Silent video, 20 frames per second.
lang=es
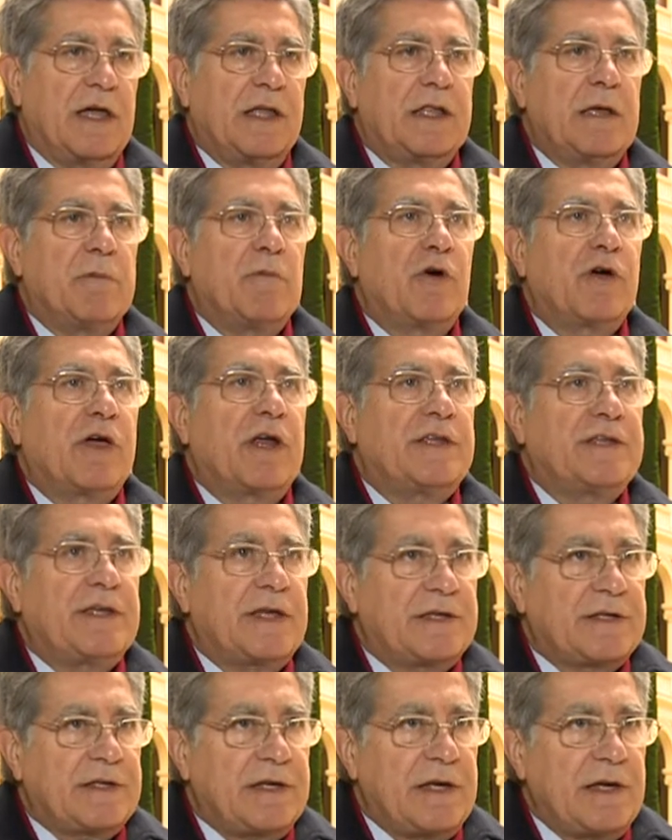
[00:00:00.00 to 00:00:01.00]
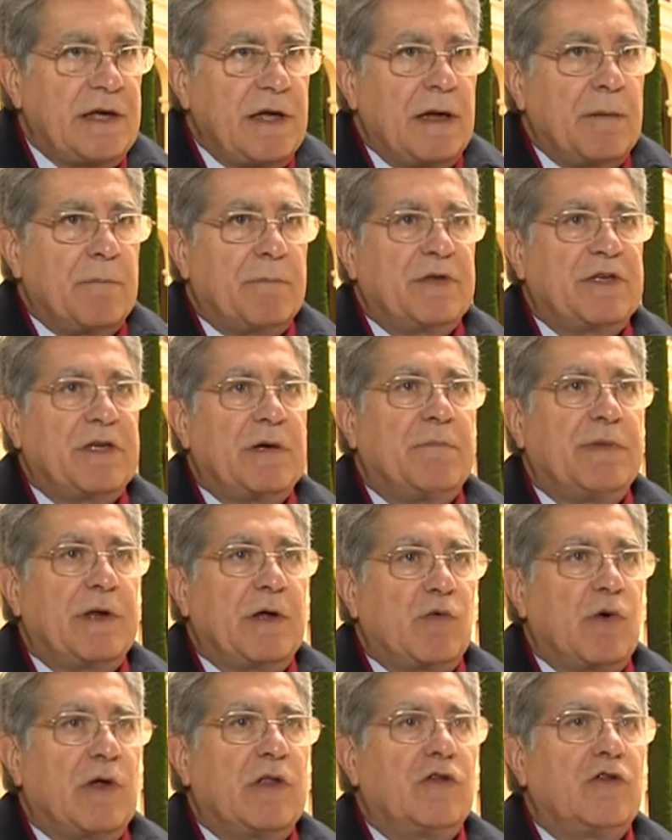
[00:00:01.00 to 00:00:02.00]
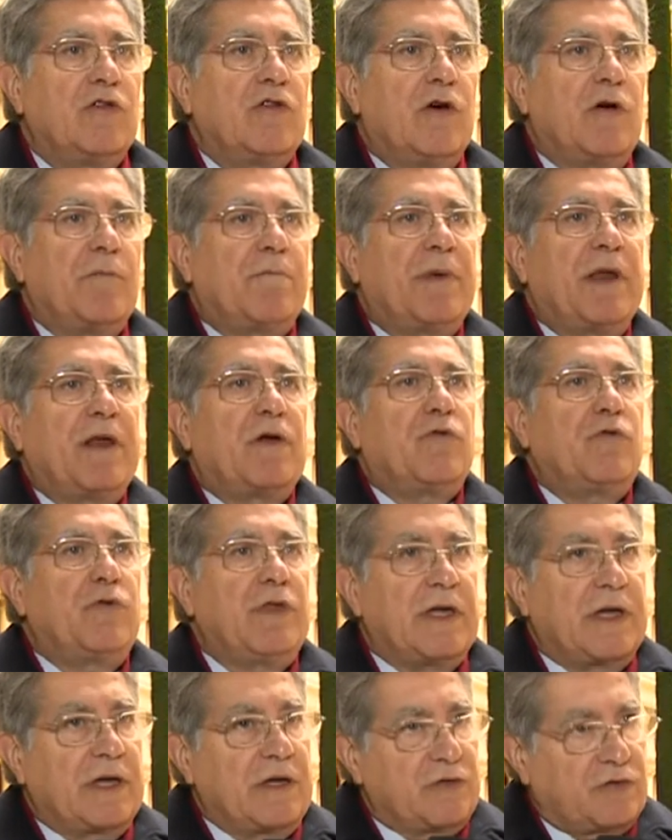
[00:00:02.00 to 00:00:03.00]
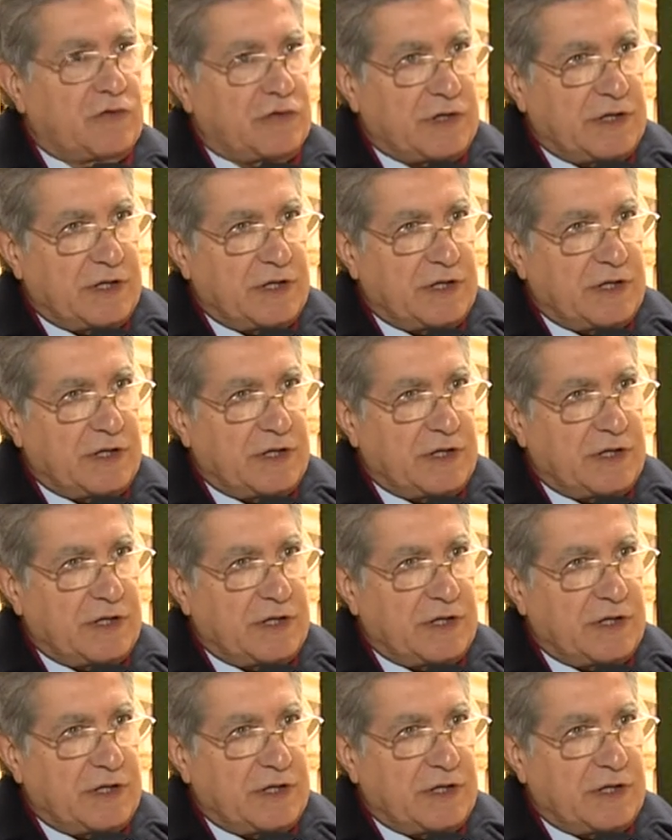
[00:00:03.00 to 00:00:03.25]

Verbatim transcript: Democracia sí, siempre y cuando no perjudiquen sus